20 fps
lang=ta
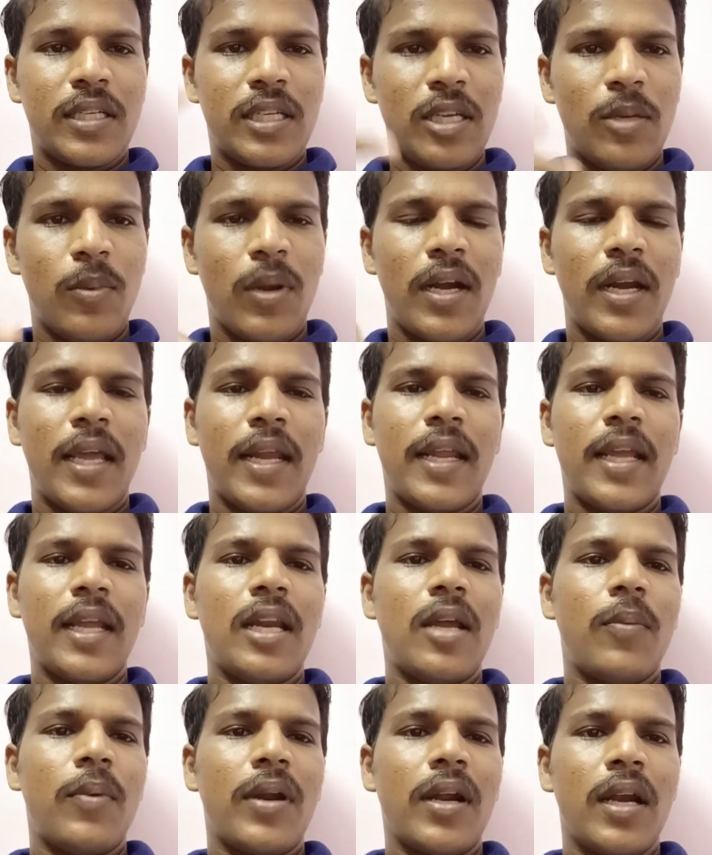டீமாக நிறைய
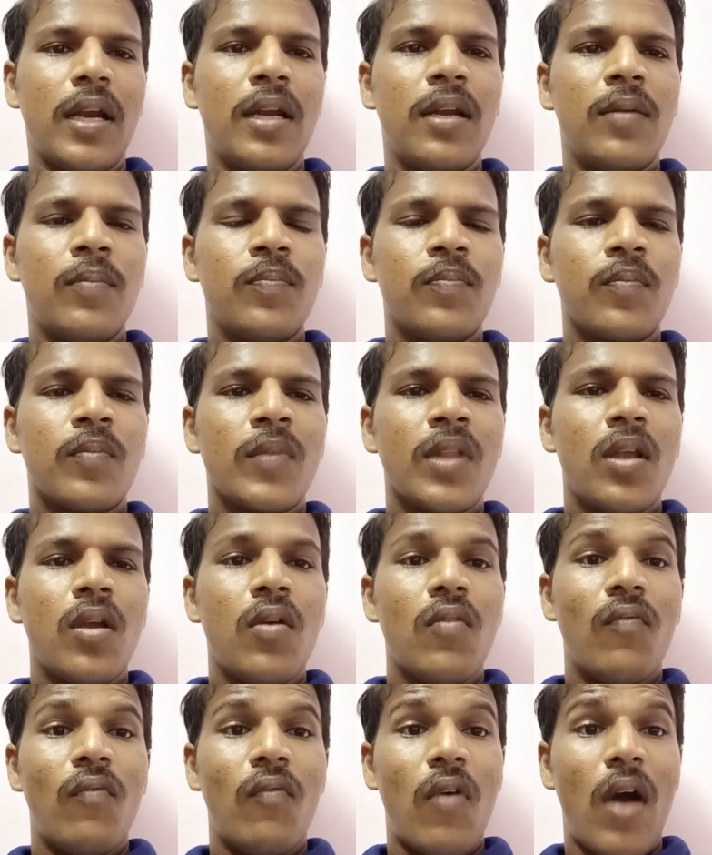நபர்கள்
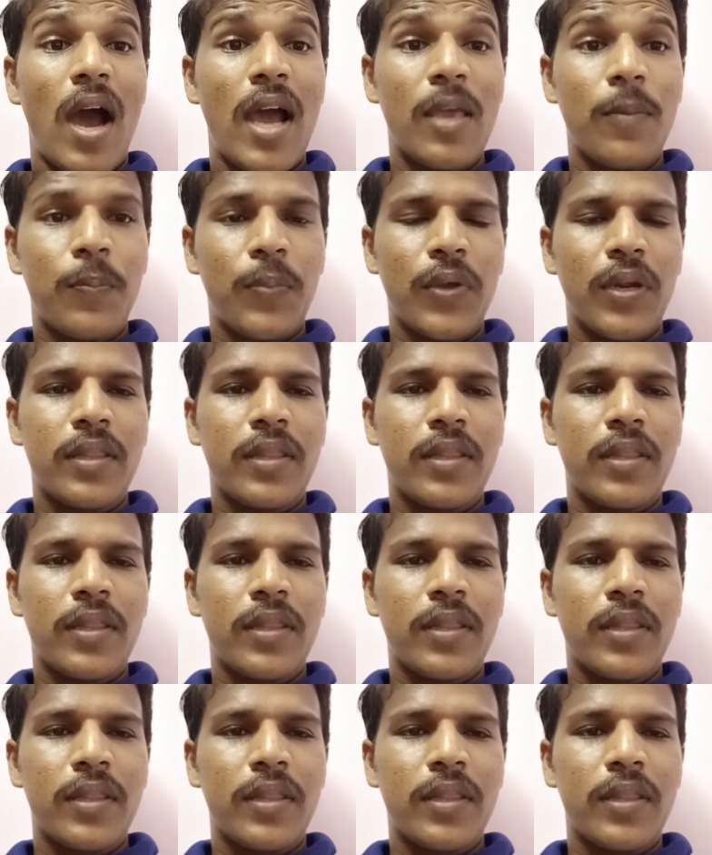வாய்ப்பு